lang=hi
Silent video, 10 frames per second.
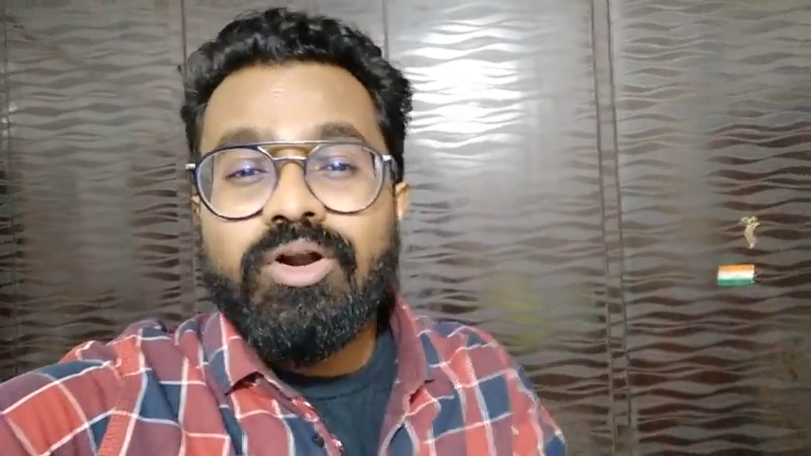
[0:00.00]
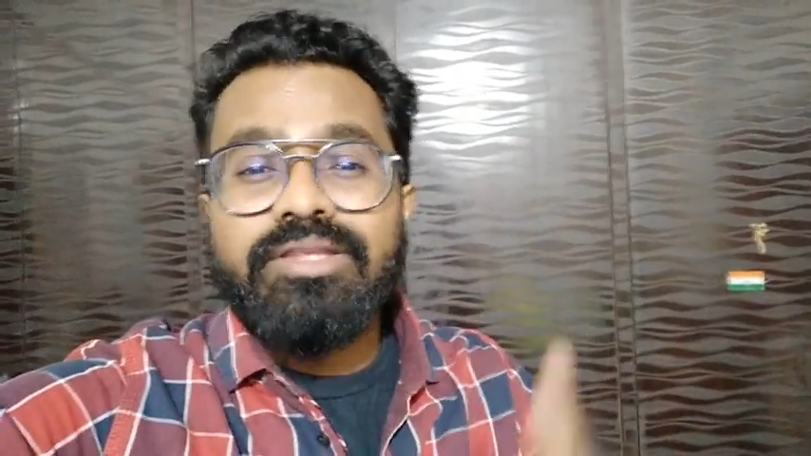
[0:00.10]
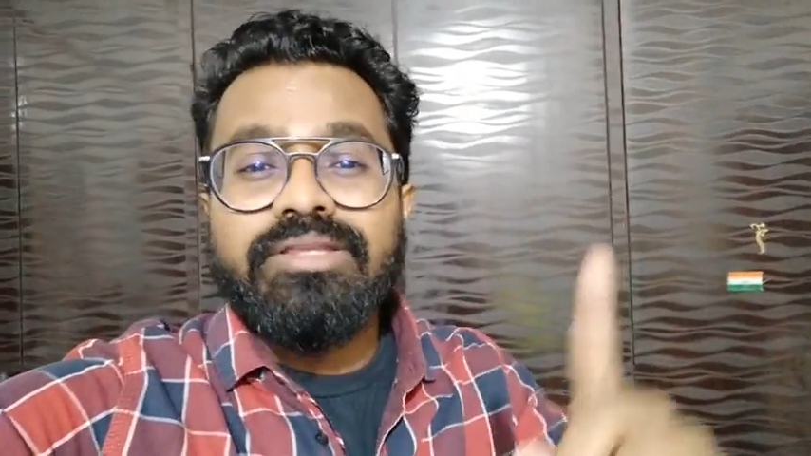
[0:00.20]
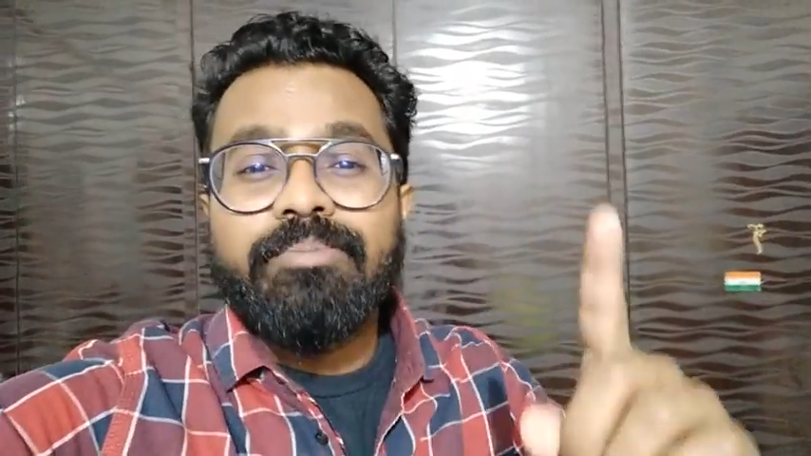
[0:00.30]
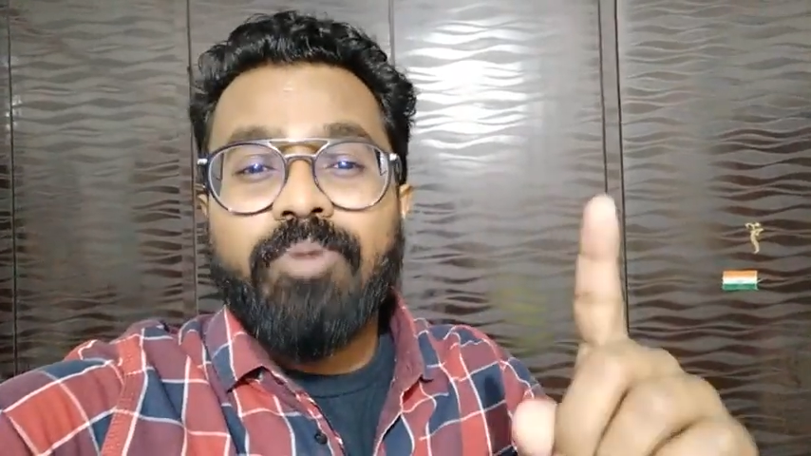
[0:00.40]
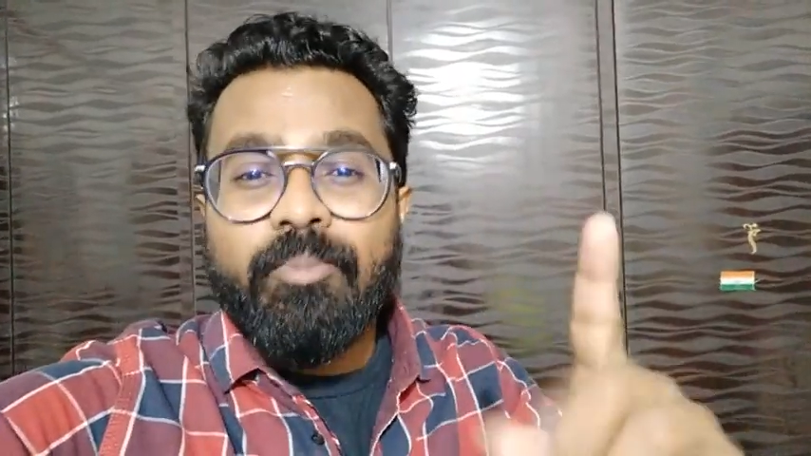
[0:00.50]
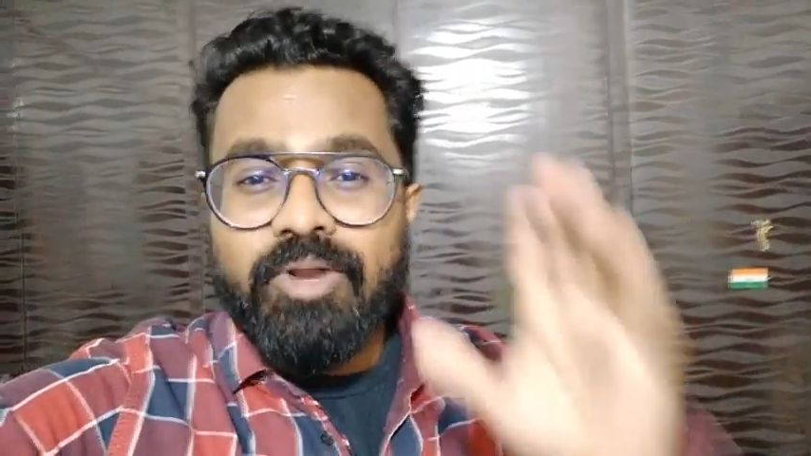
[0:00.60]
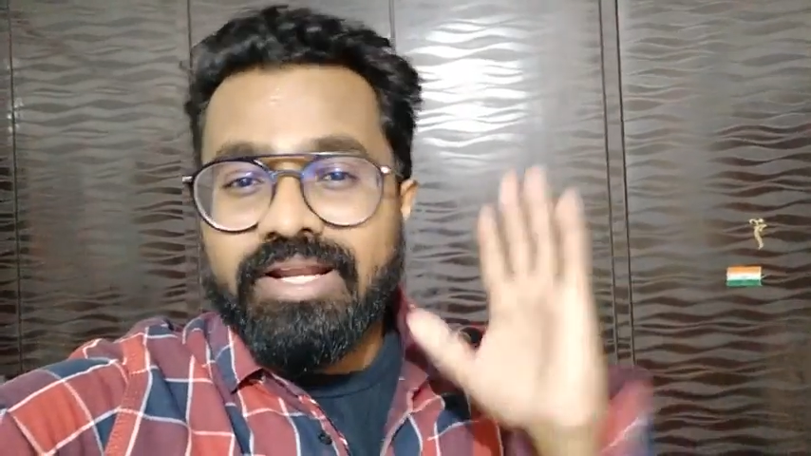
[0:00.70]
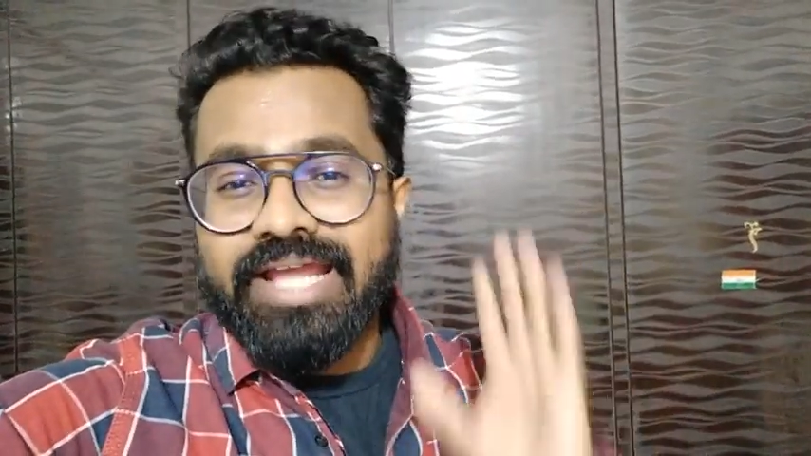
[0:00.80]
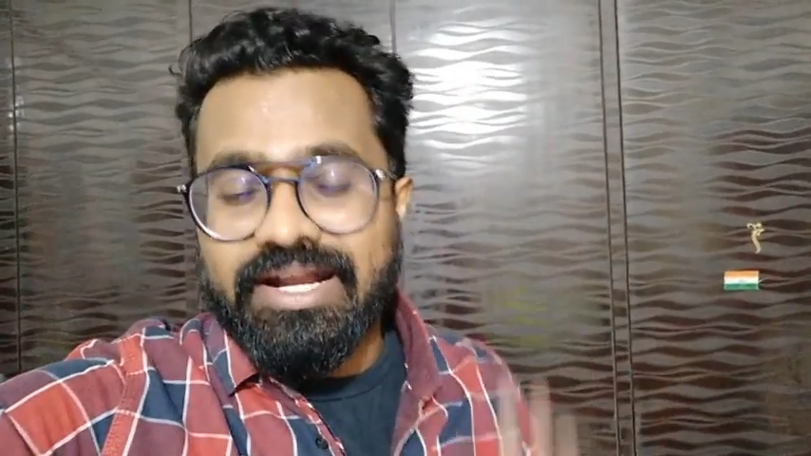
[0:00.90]
अवार्ड इन द
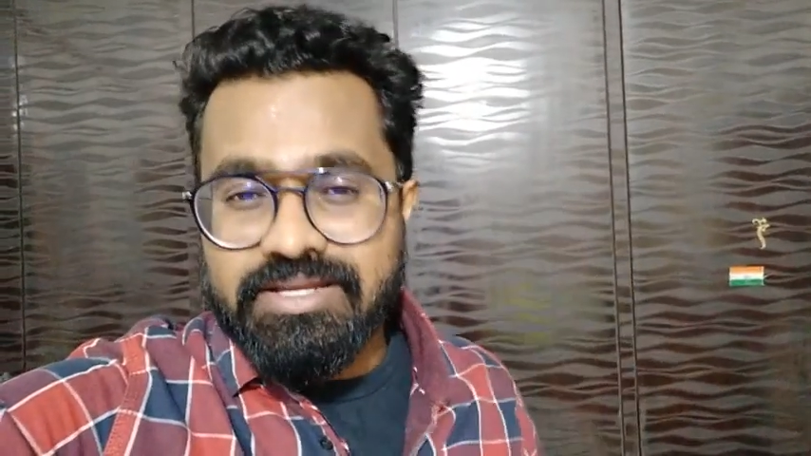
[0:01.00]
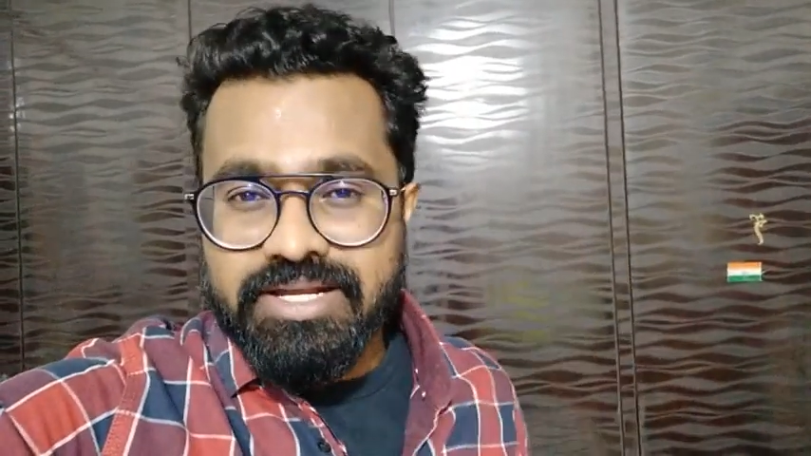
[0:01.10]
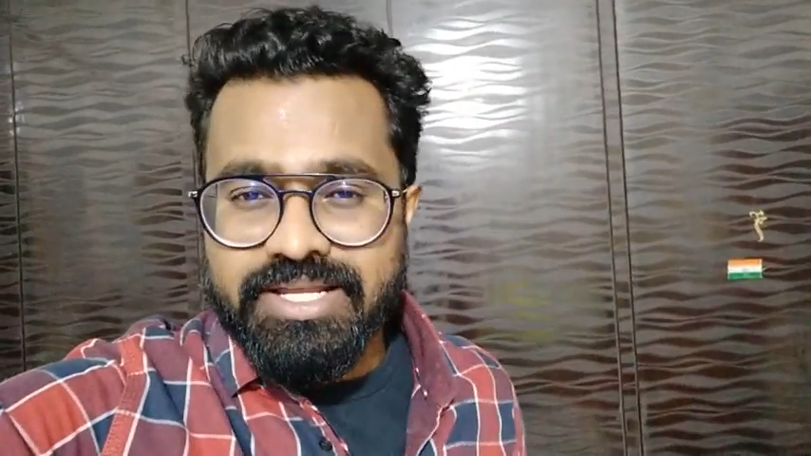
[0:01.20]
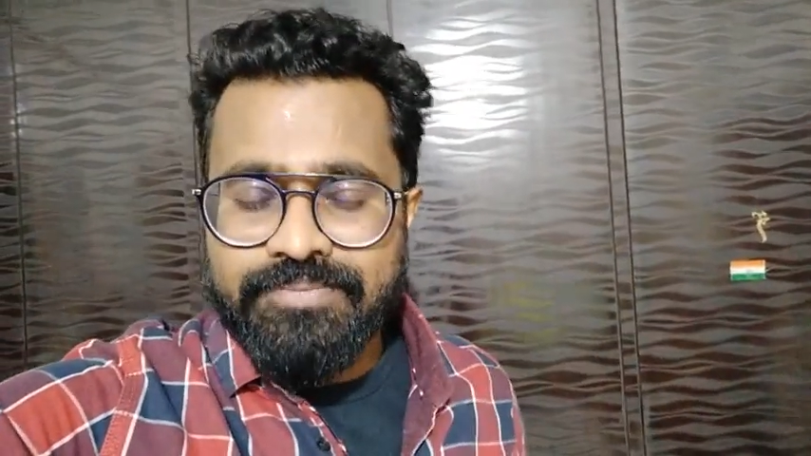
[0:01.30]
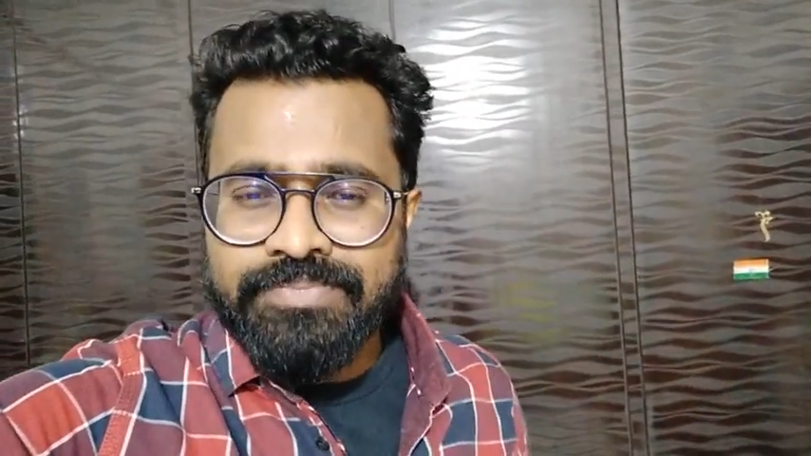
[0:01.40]
पॉपुलर कैटेगरी